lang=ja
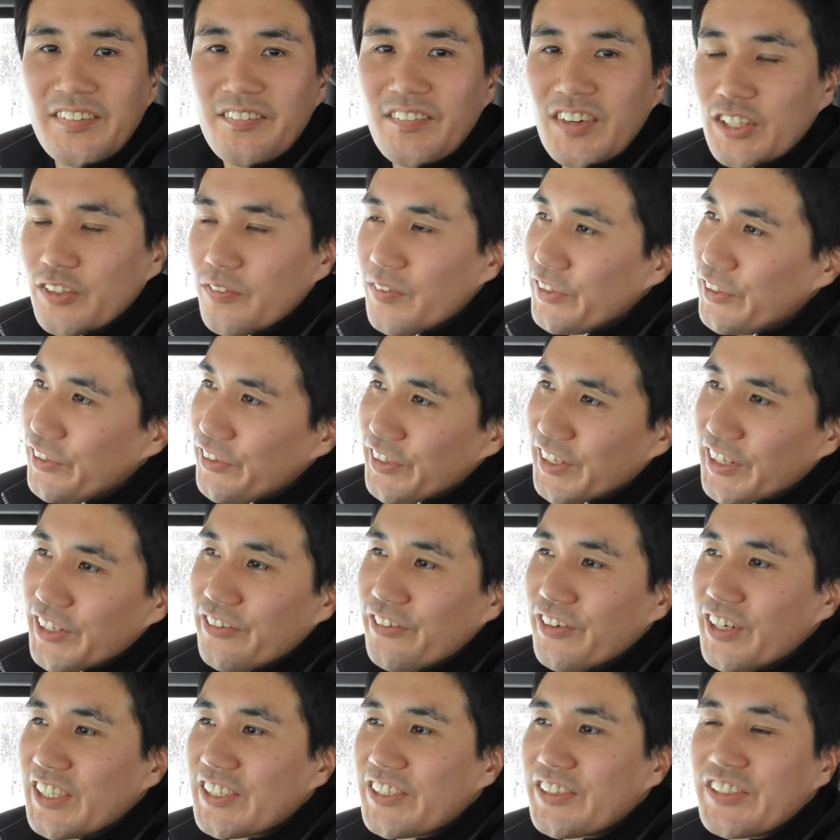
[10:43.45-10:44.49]
まとまってるか
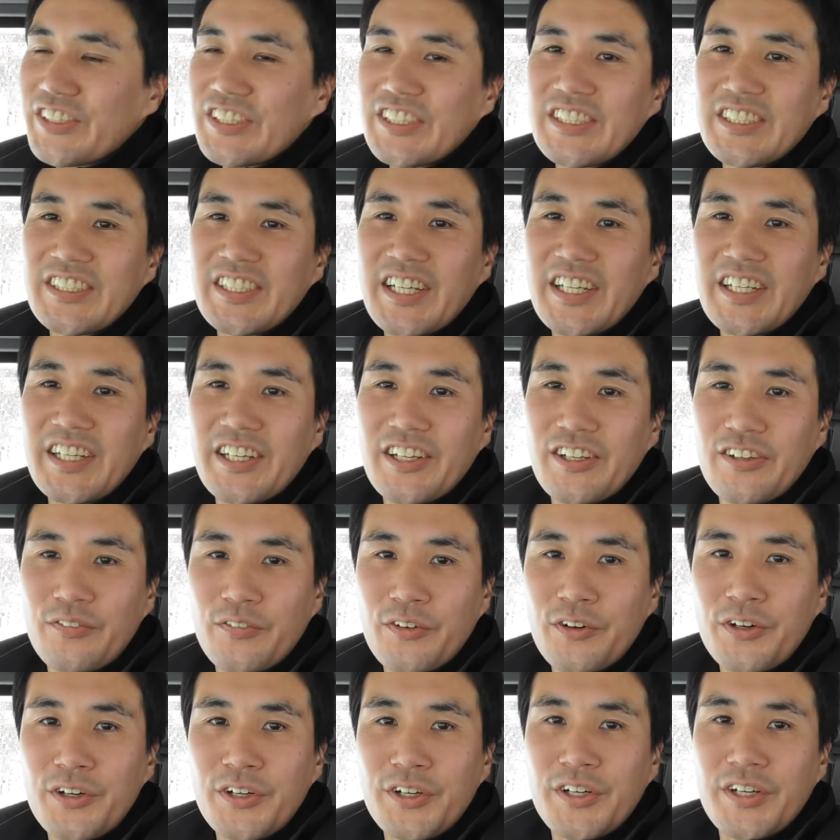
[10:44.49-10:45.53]
どうかちょっと自信ないけれど
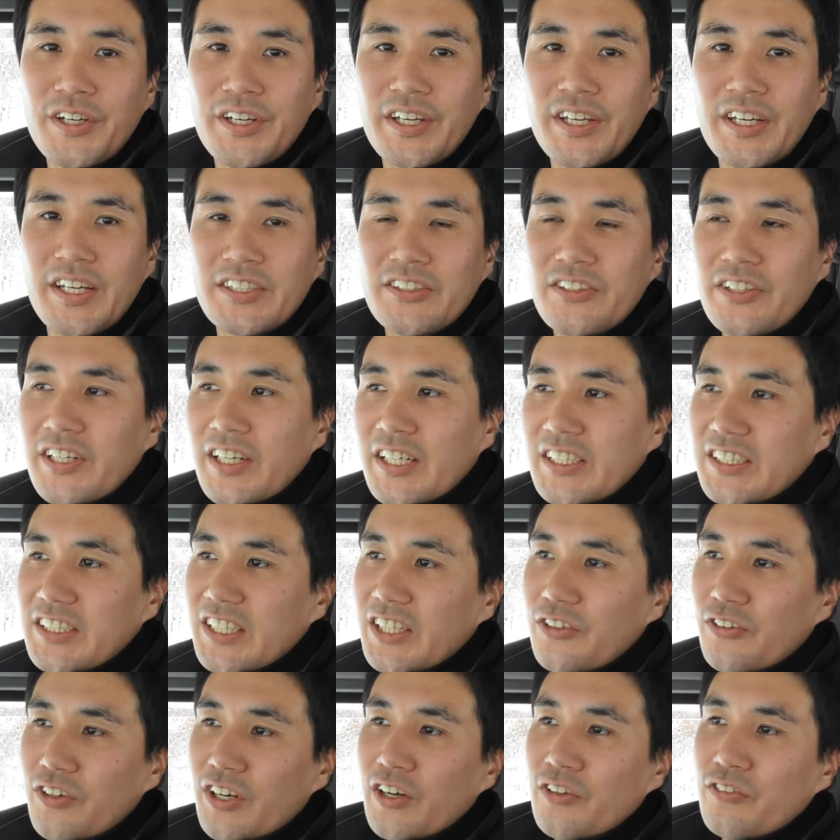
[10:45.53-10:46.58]
も、えー、そういう感じ
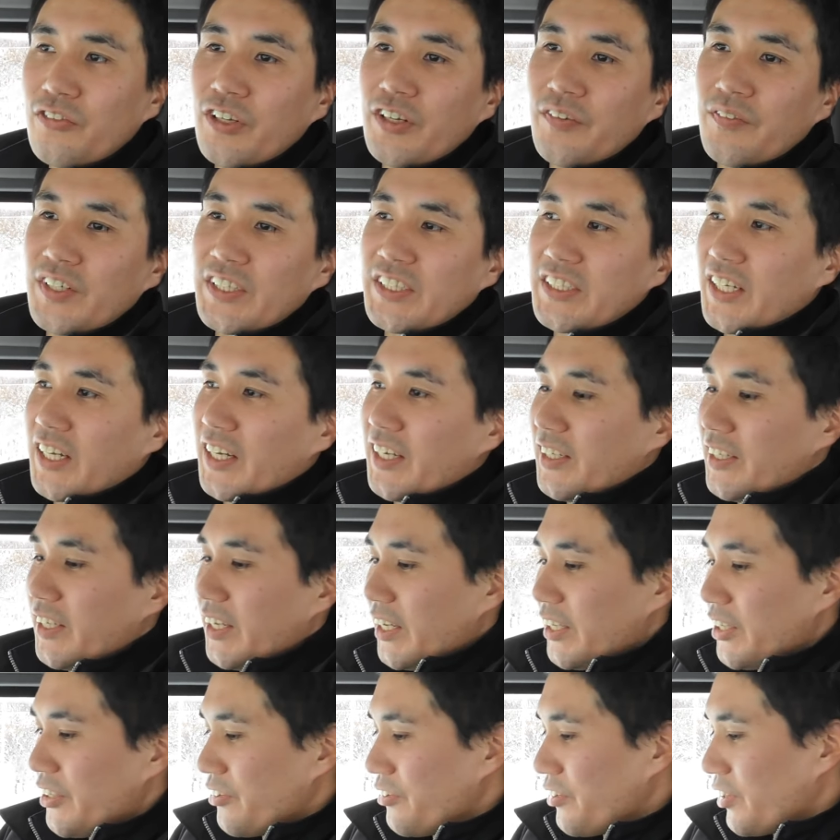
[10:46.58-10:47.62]
で動画を撮りました。
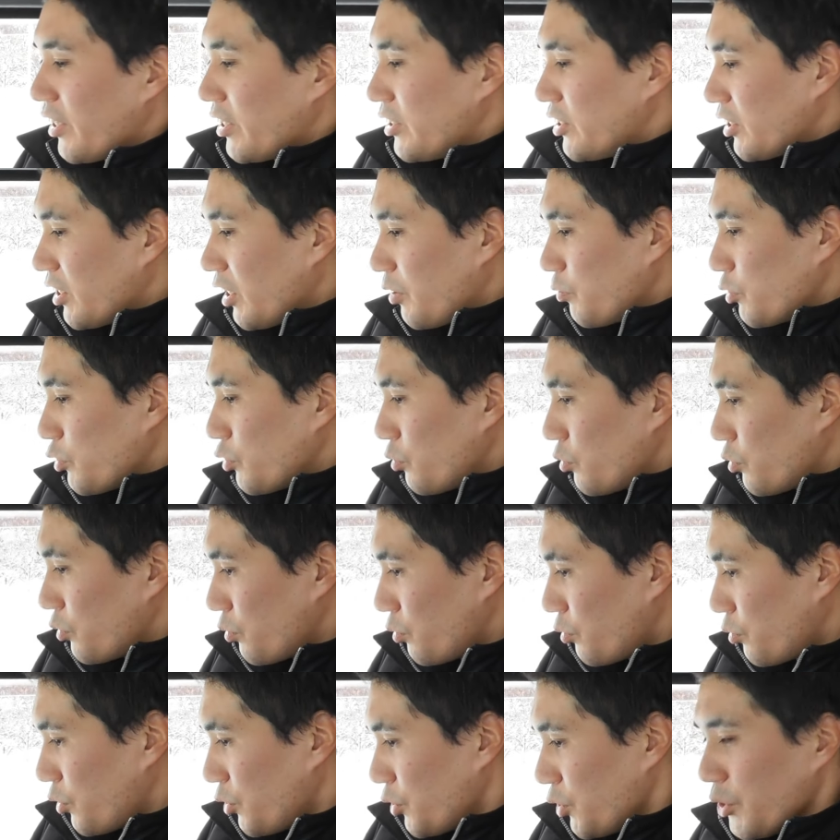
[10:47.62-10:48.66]
で、休憩時間もそろそ
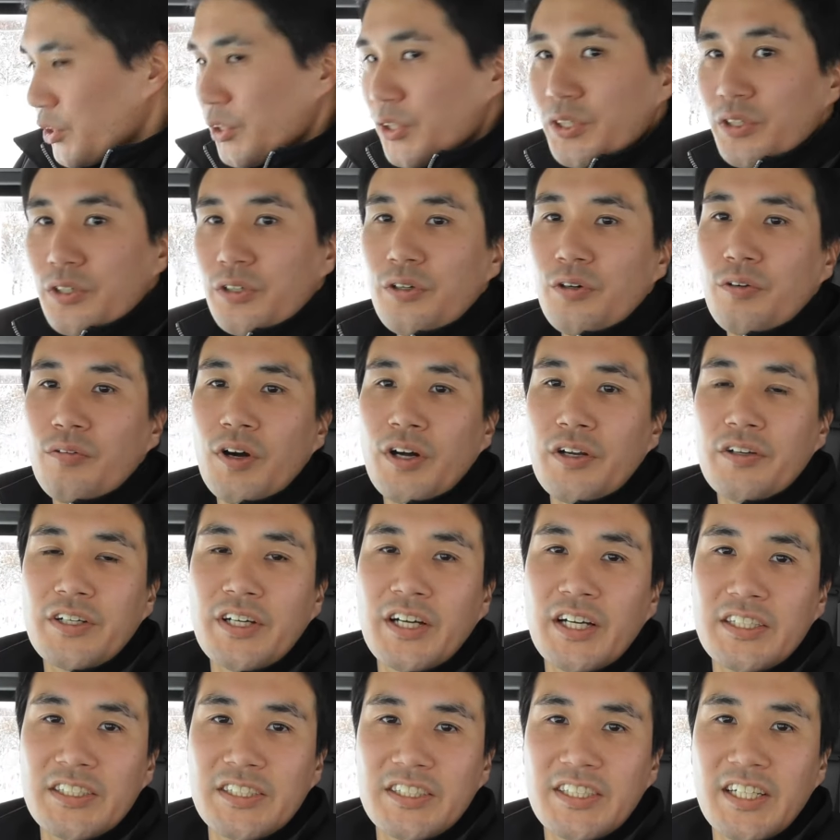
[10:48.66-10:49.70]
ろ、うん、終わる
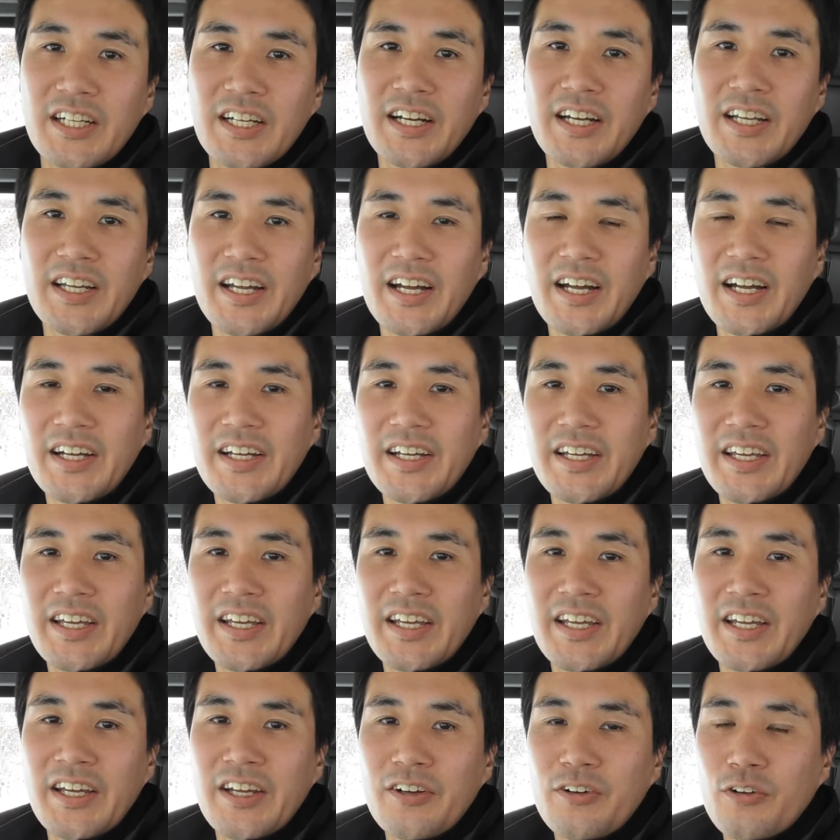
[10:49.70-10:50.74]
感じだから、
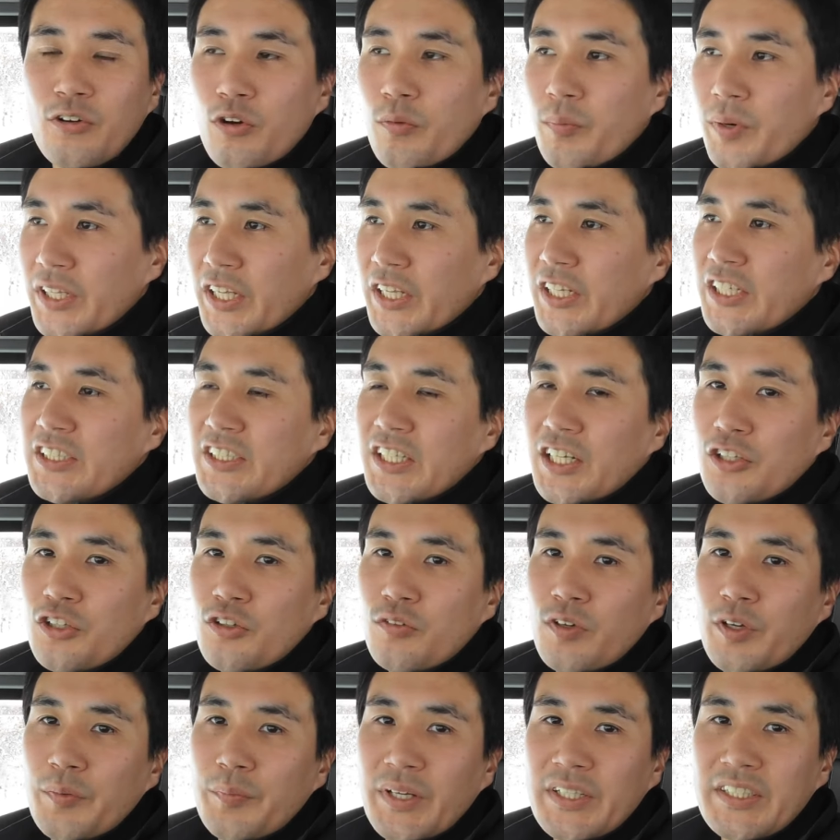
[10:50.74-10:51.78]
えー、ここまでにしたいと
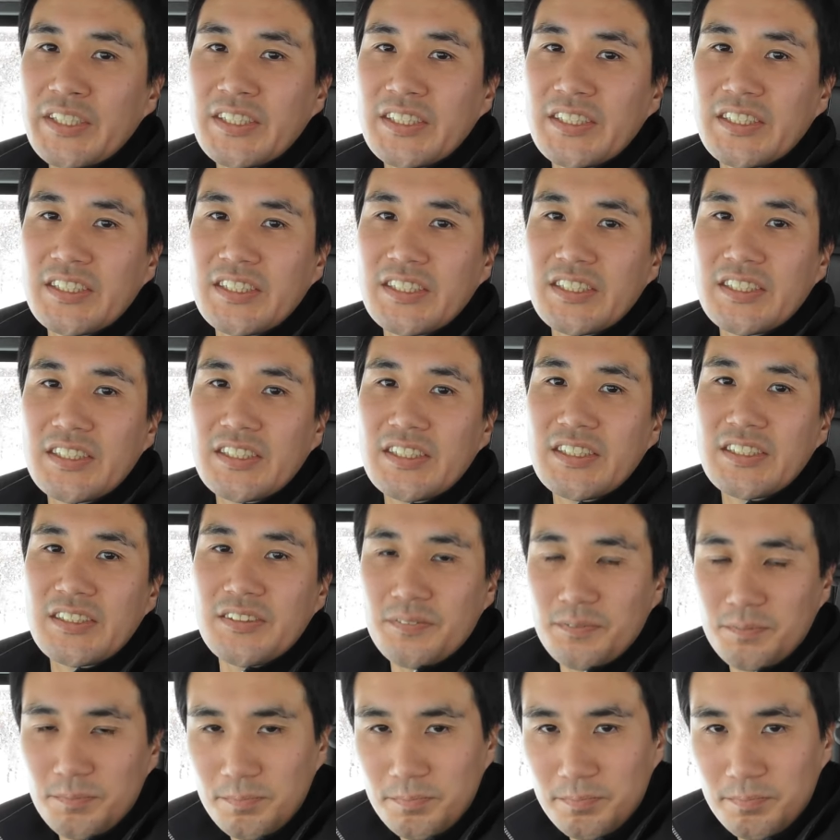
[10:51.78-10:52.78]
思います。